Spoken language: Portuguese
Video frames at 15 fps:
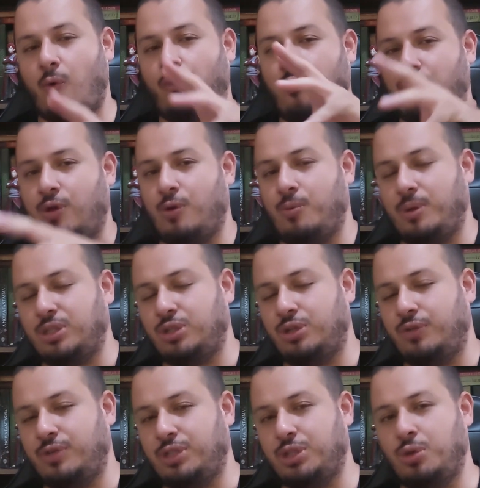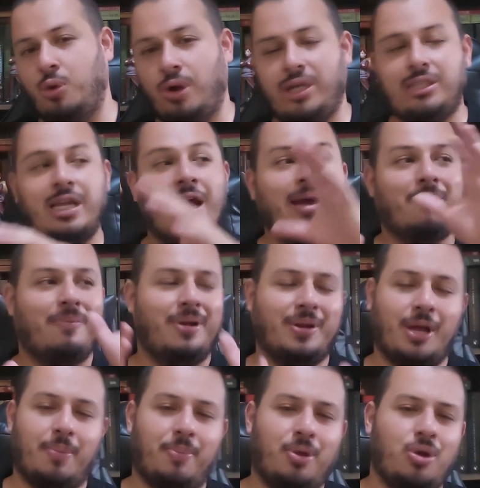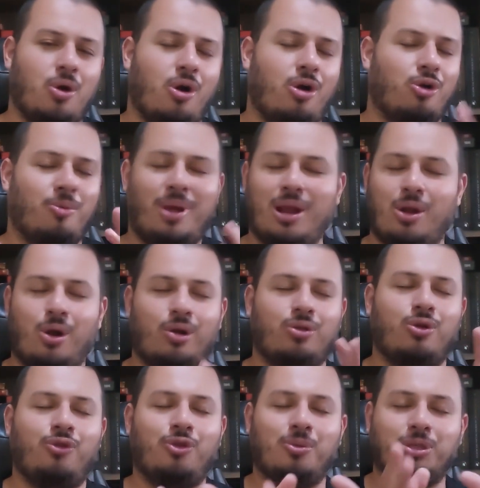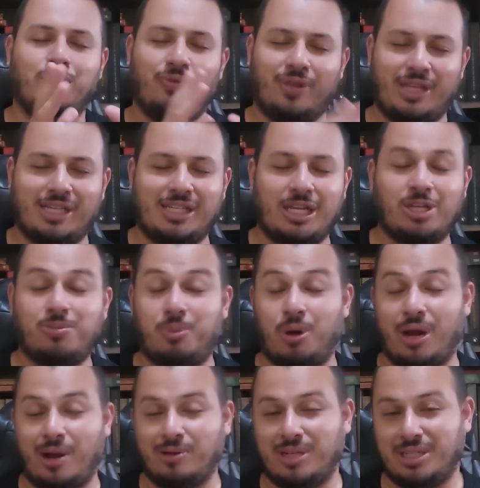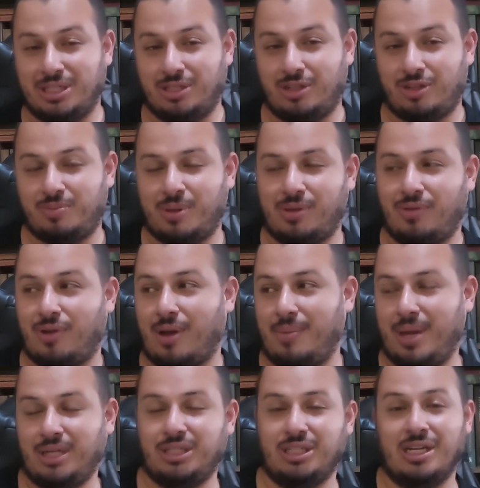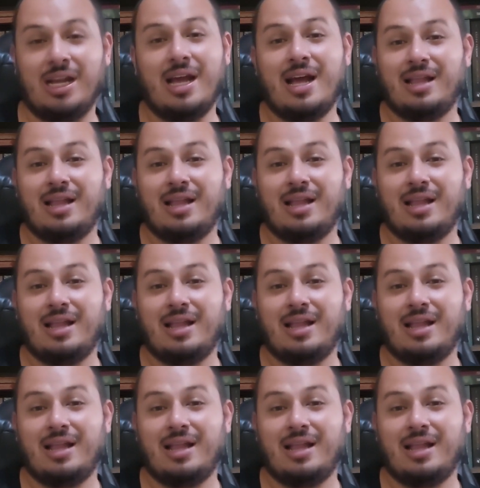o filme de 22 eh, pior ou melhor do que o filme de 96 por causa disso especificamente.